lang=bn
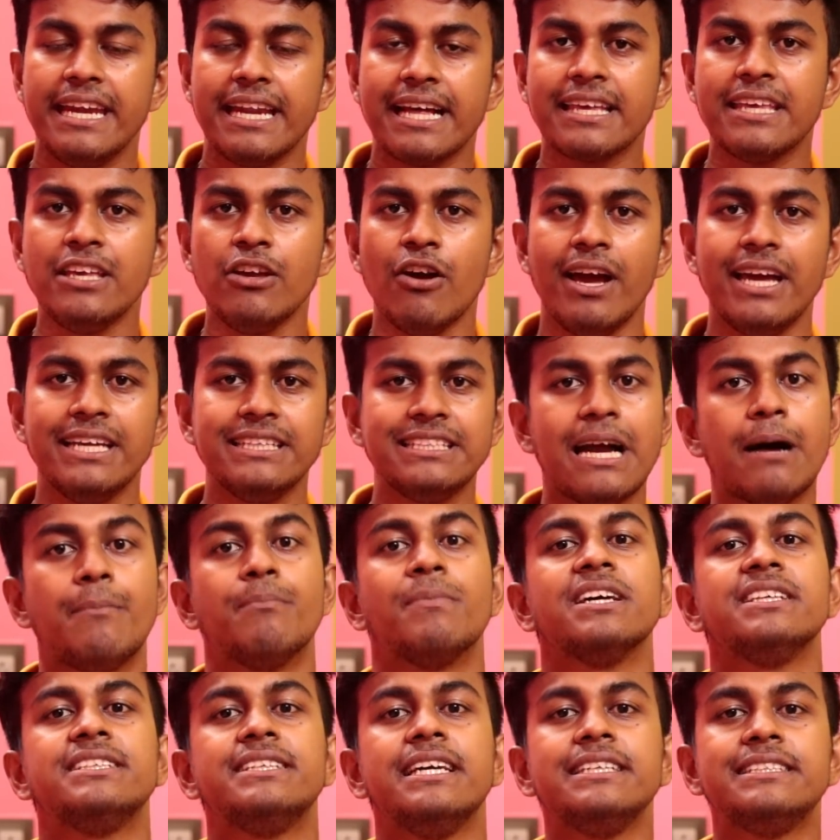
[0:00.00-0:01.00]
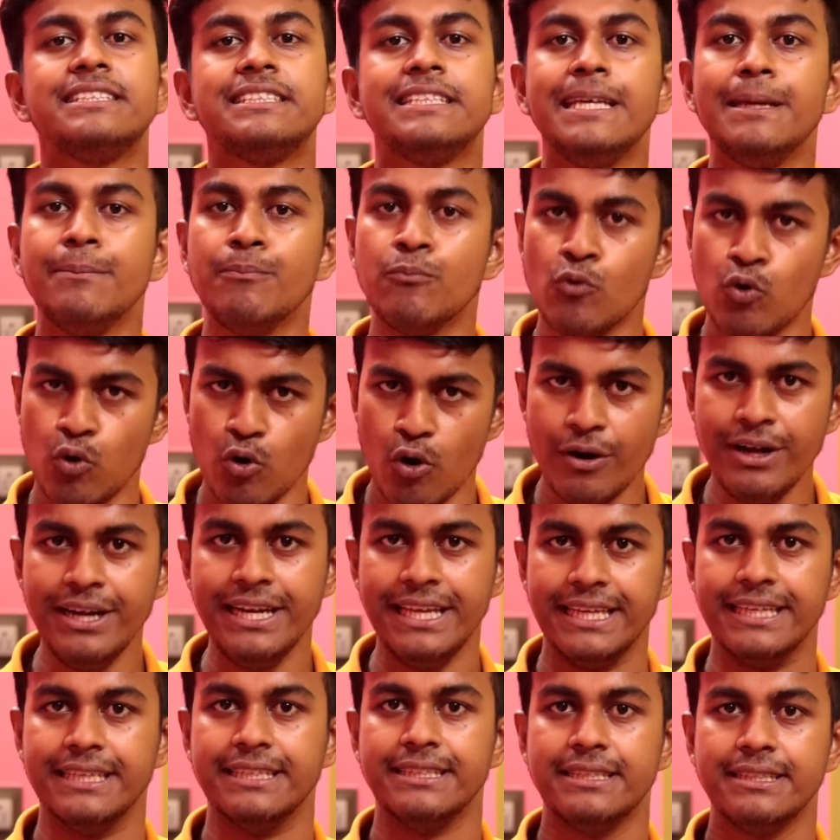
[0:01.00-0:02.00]
এরা কি হয় যে আমরা যে সিমগুলো
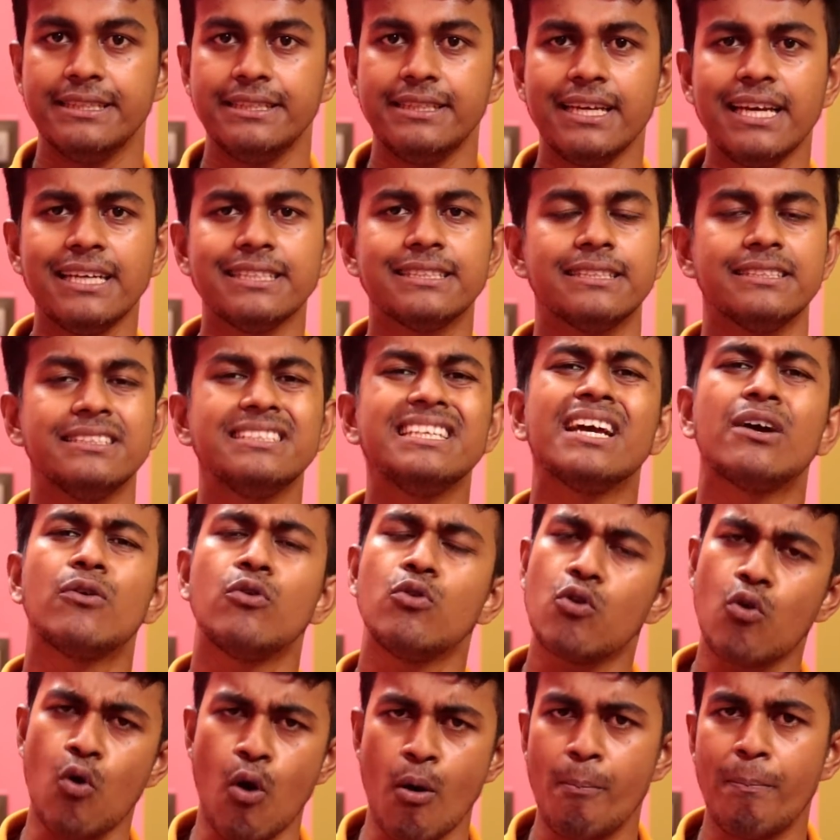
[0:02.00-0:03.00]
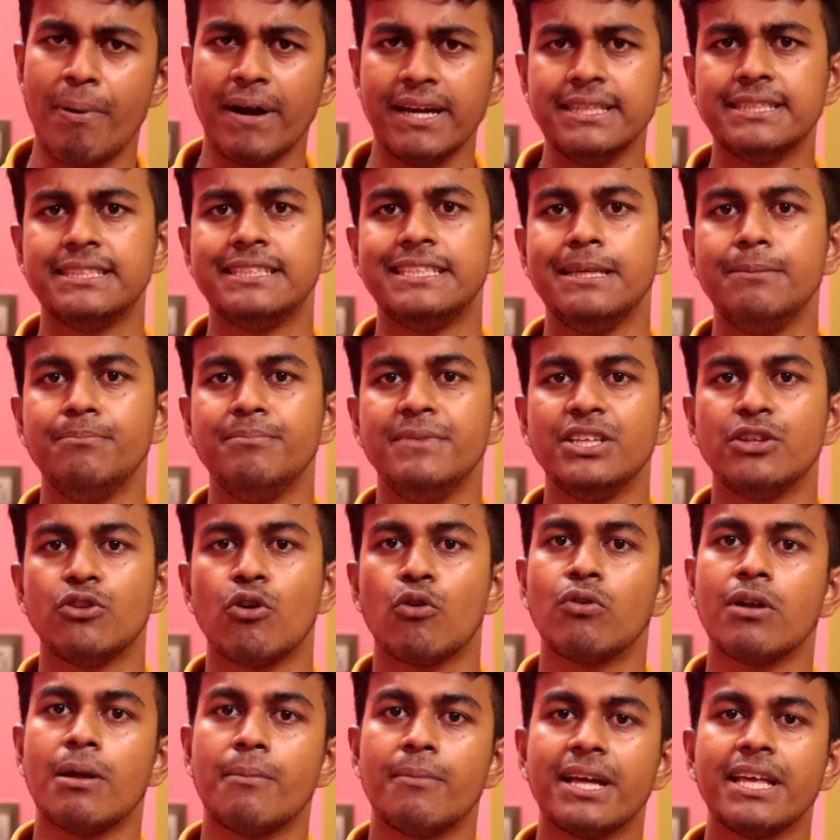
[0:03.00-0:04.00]
নিই ঠিক আছে যে কোনো কোম্পানির সিম
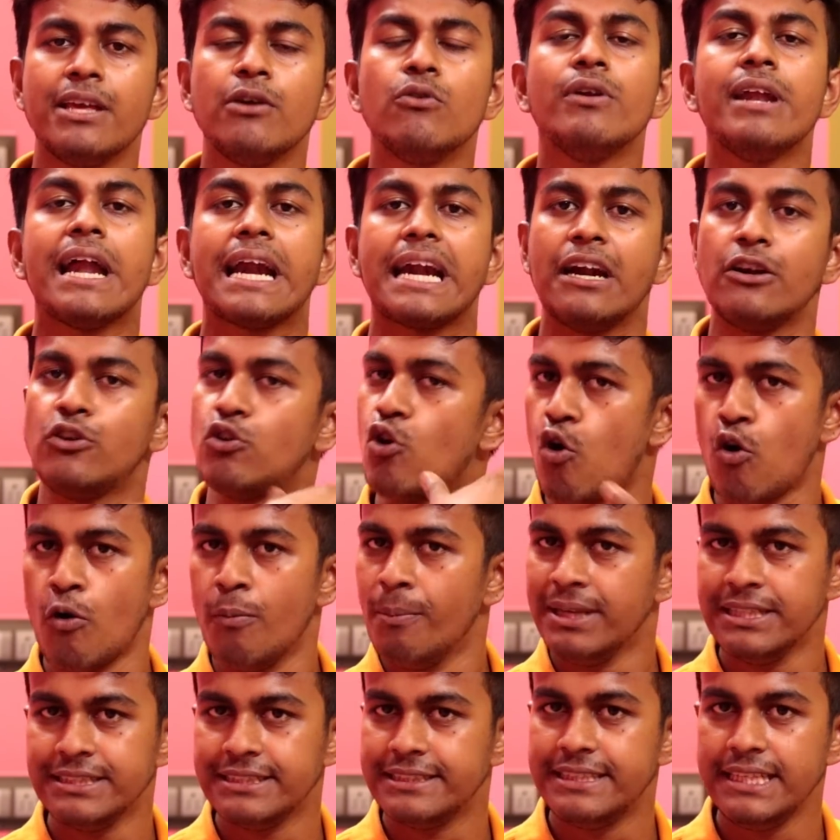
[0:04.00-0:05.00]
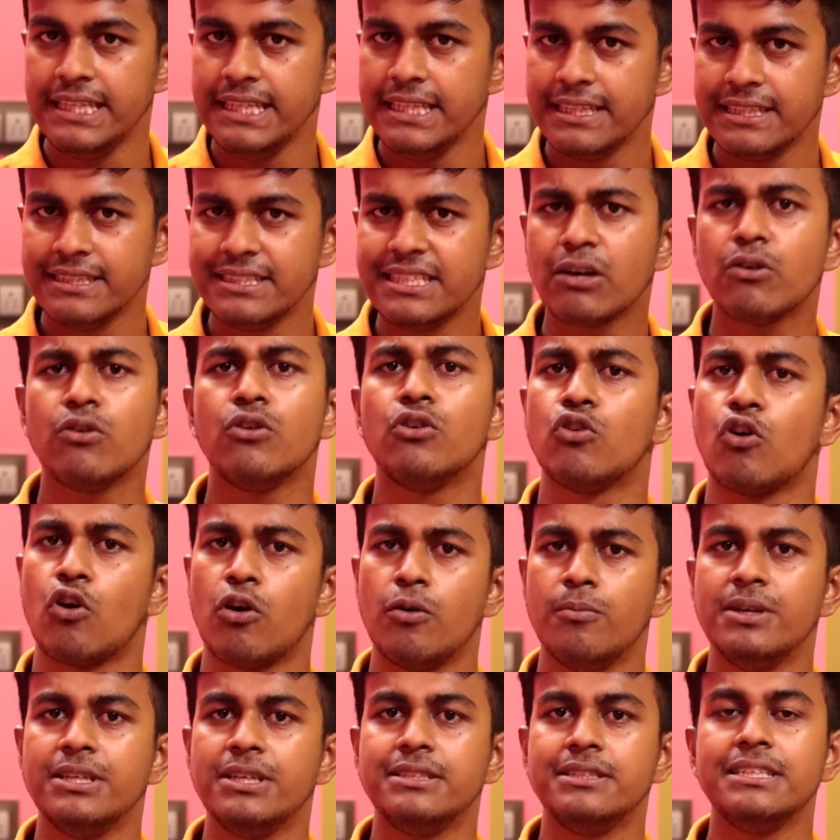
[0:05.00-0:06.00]
নিই তখন আমরা কী করি একটা ডকুমেন্টস দিই যে কোনো
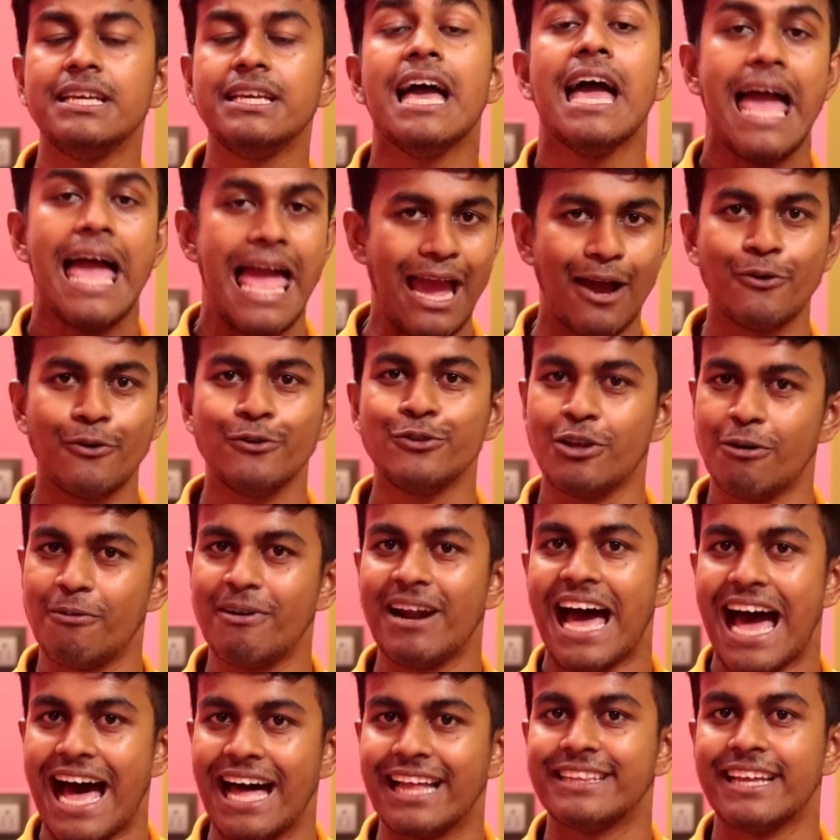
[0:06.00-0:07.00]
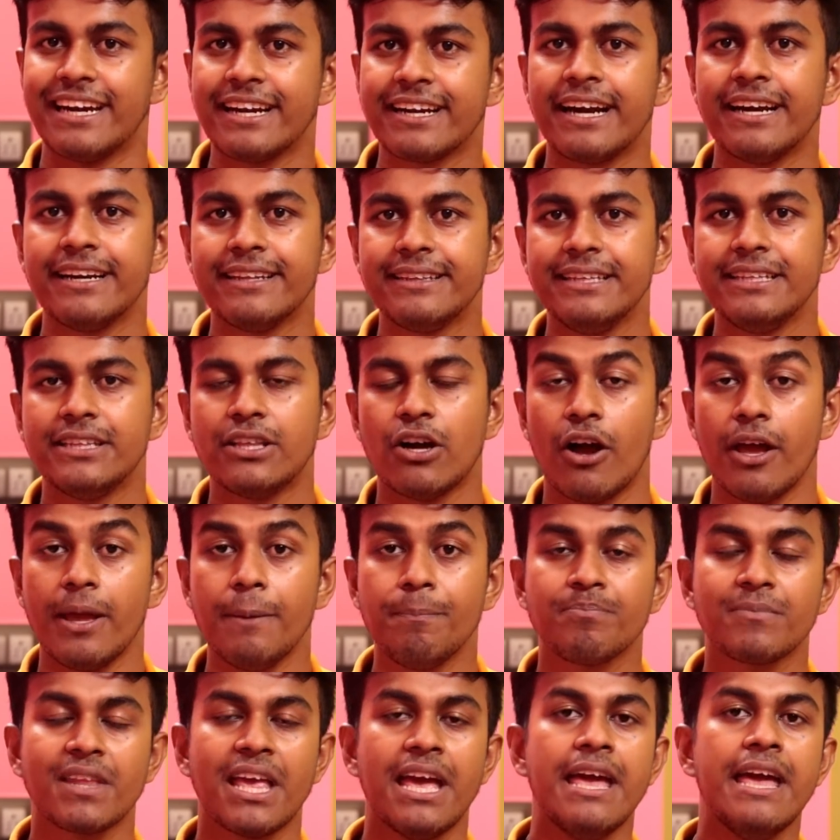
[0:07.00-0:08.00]
ডকুমেন্টস দিই এখন তো আবার আধার কার্ড দিতে
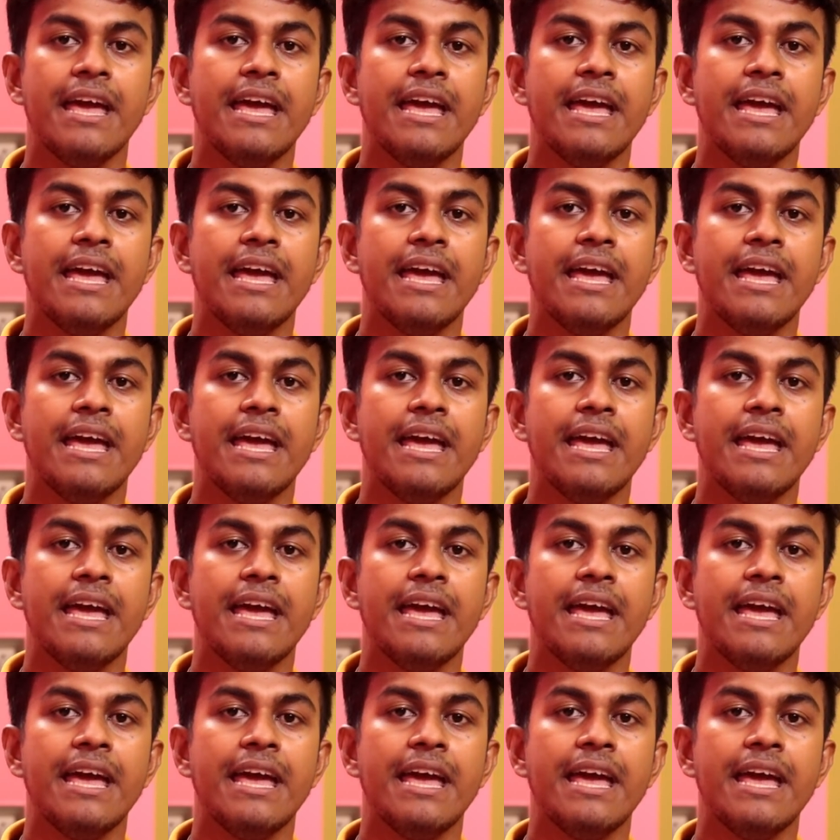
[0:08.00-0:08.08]
হয়